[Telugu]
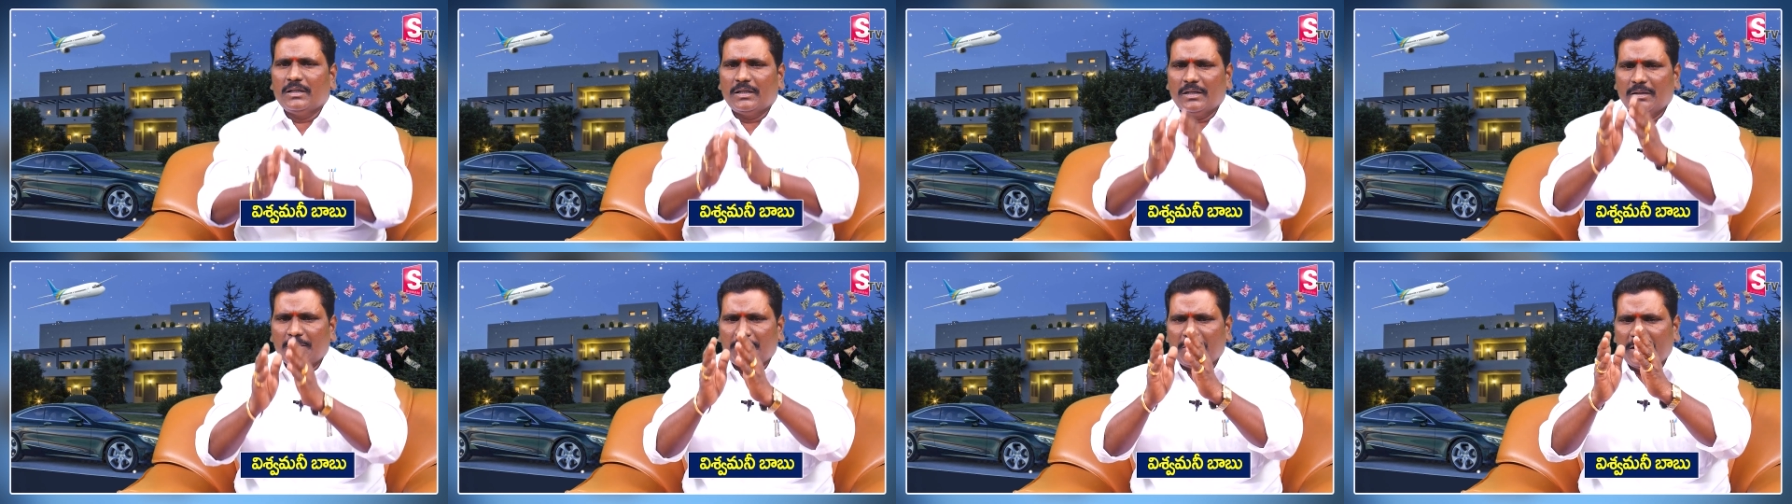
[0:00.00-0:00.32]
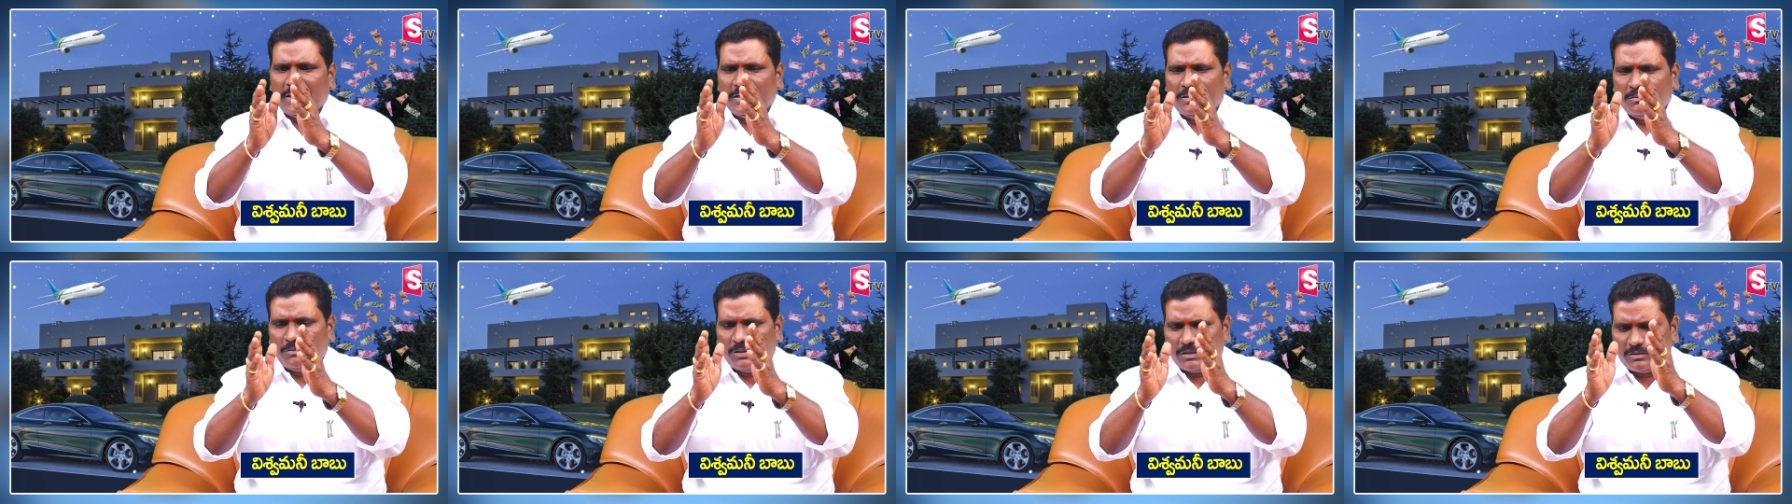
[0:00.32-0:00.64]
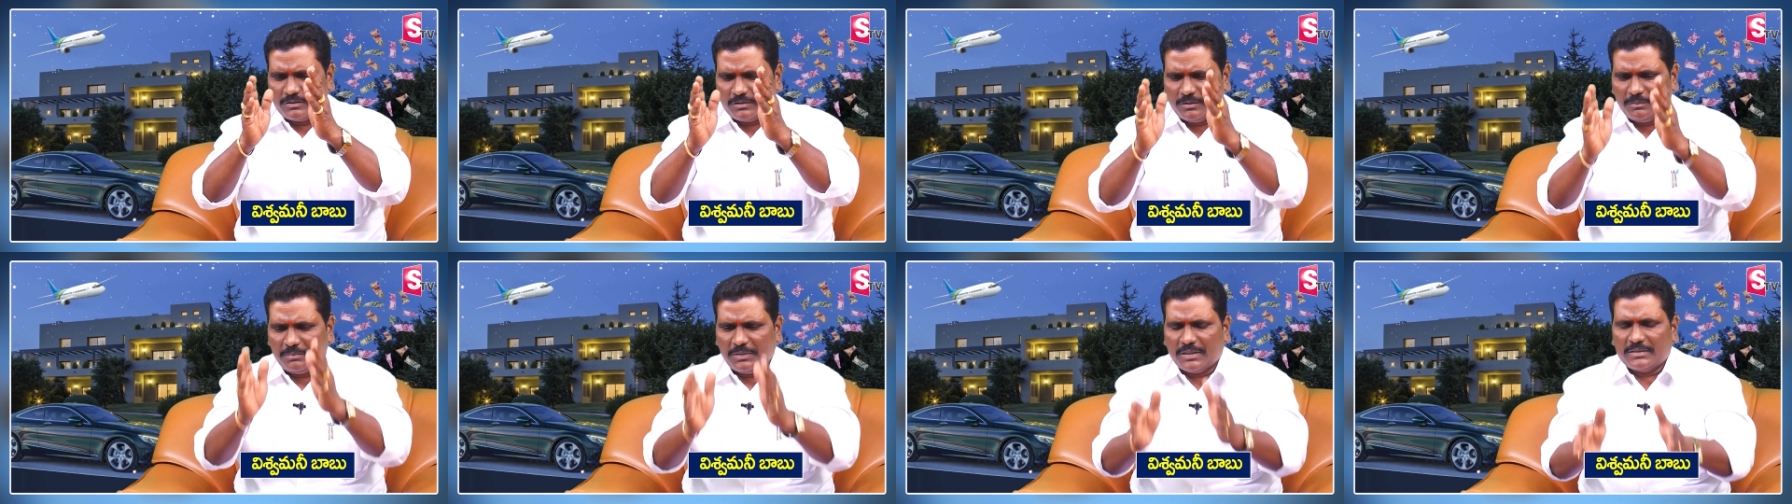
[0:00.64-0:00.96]
నీ మైండ్
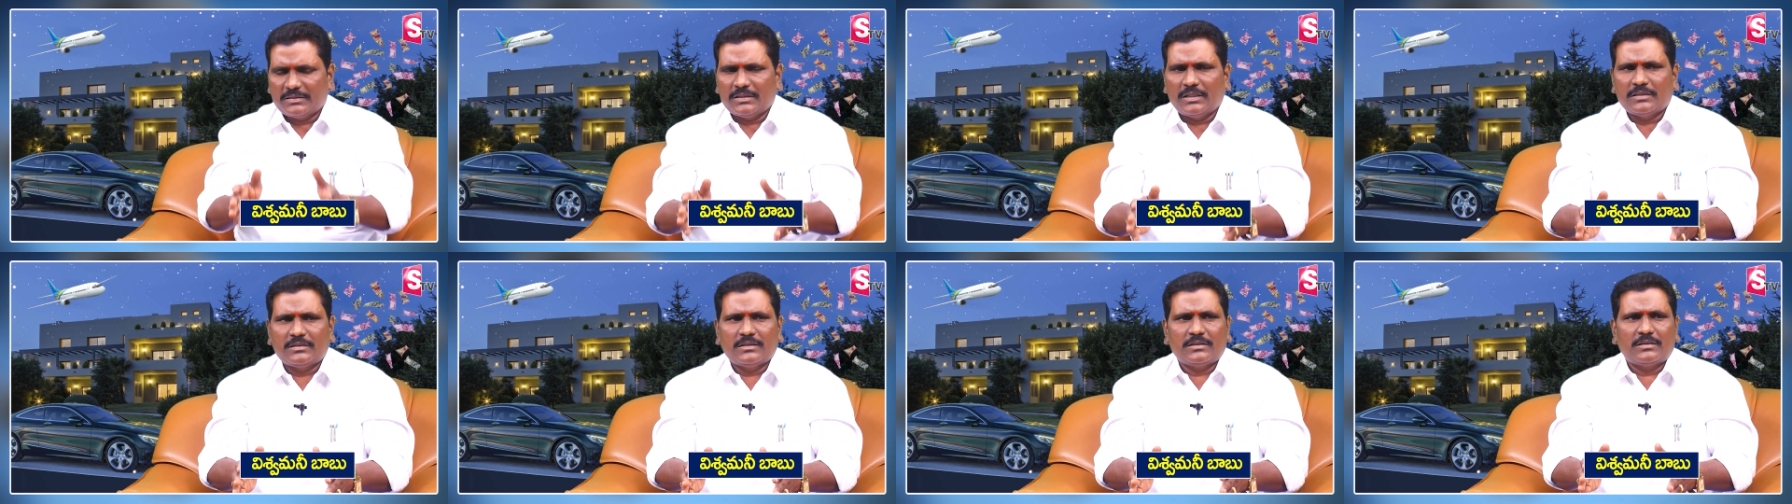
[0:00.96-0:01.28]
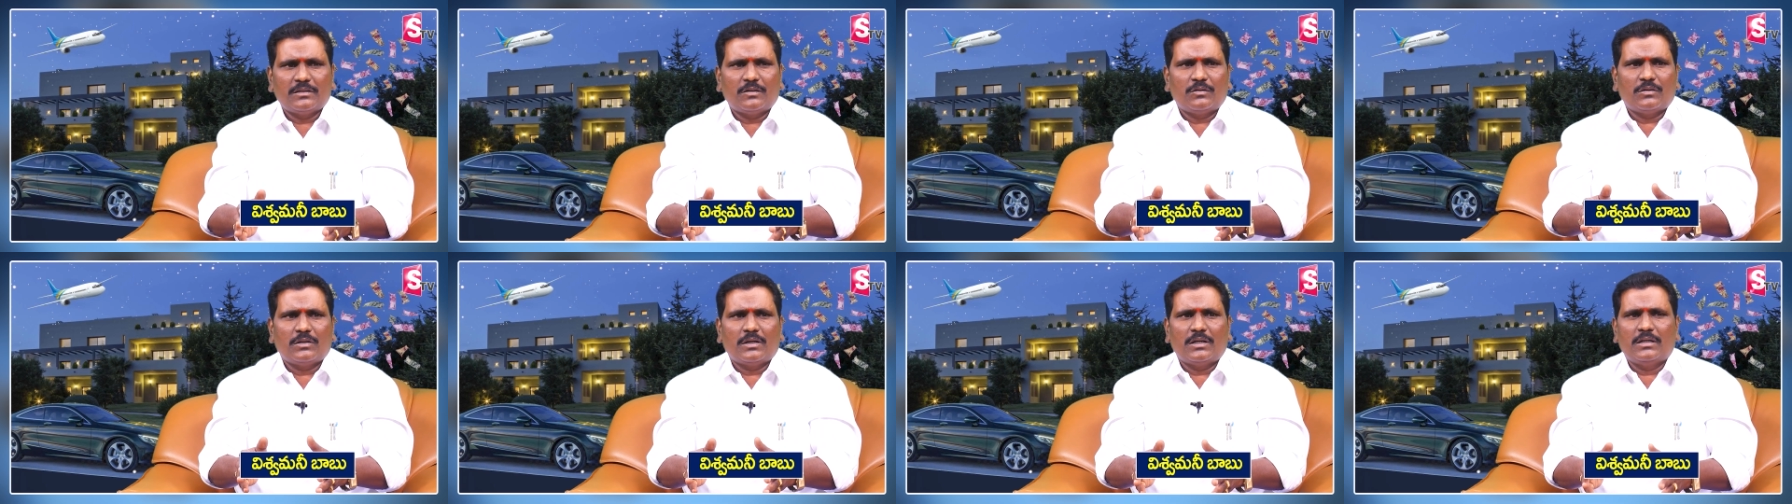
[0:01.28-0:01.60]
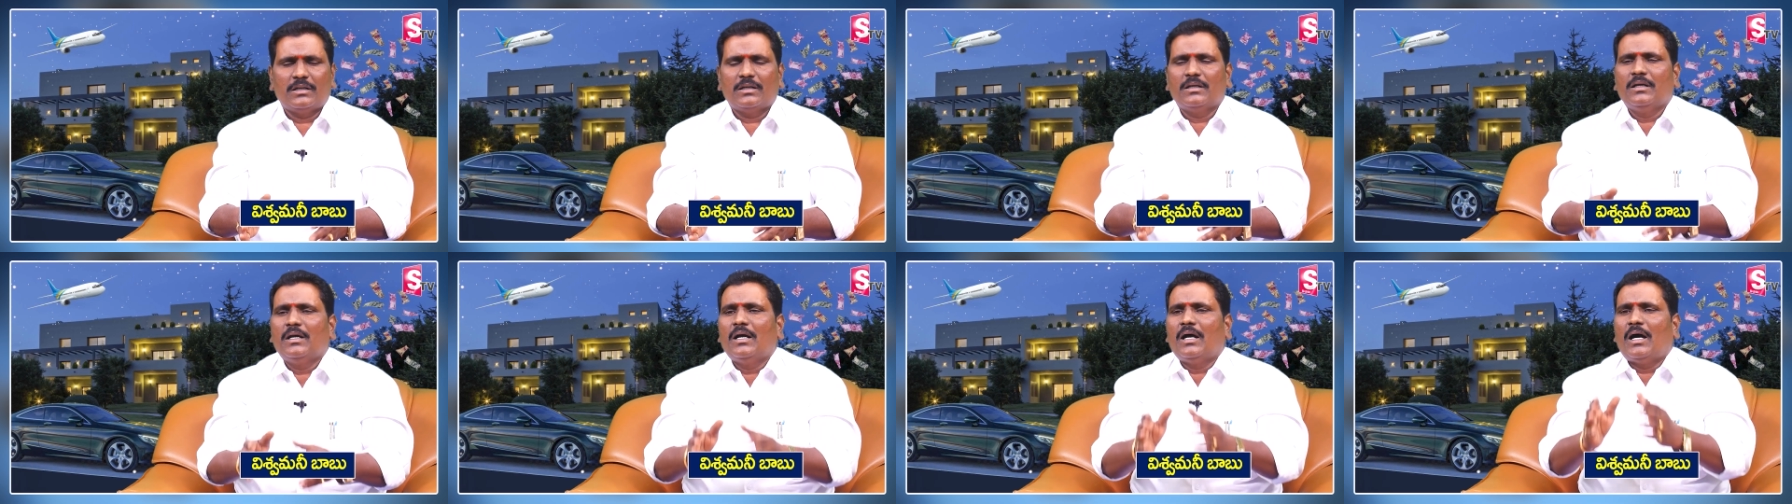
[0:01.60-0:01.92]
మొత్తం ప్రశాంతత
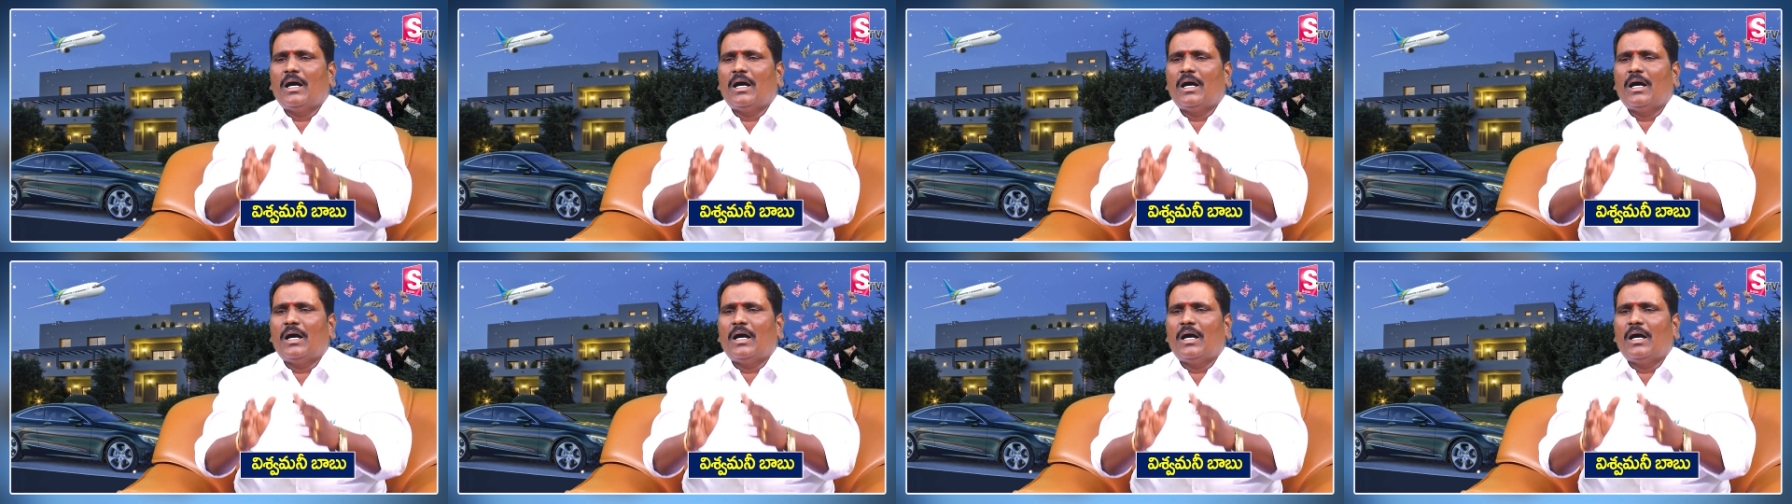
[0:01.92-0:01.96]
ఉండాలి